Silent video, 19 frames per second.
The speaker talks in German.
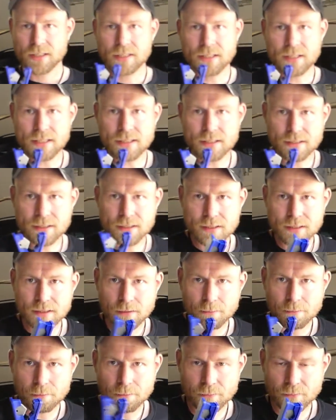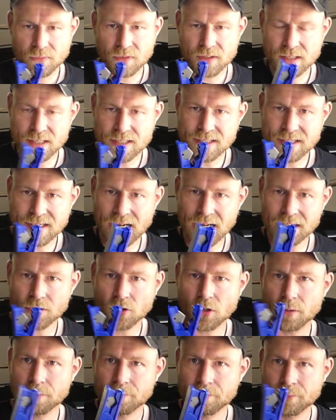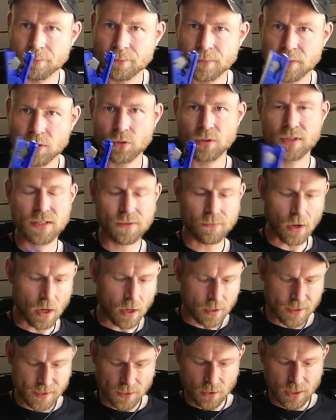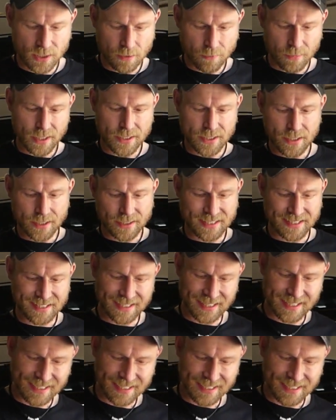dieses, diesen Cutter. Und zwar sollte man ja diese